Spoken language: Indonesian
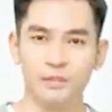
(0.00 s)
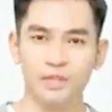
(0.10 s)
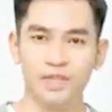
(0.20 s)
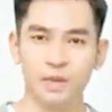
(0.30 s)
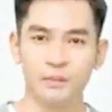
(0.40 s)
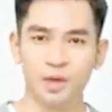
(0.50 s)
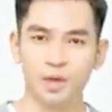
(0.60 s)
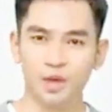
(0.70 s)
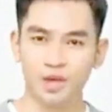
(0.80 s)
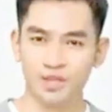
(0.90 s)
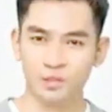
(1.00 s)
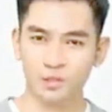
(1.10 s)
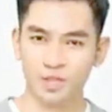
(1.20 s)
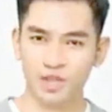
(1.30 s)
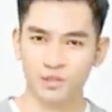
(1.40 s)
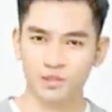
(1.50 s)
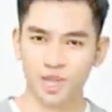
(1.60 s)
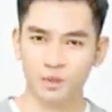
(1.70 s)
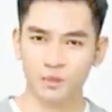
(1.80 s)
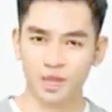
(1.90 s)
Tiba-tiba, dua
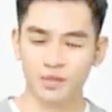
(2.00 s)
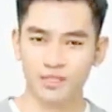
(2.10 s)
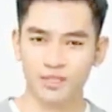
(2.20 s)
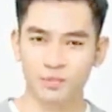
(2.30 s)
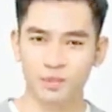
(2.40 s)
lelaki tua dengan